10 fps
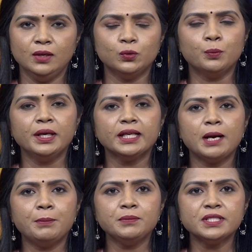ఉమ్మడి
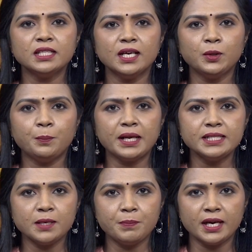ఖమ్మం జిల్లాలో
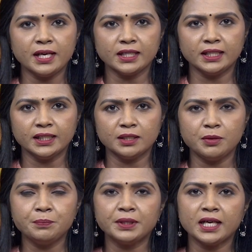ప్రజాపాలన
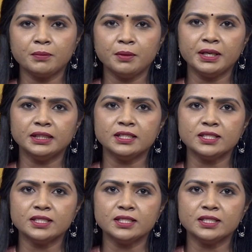కార్యక్రమం ప్రారంభమైంది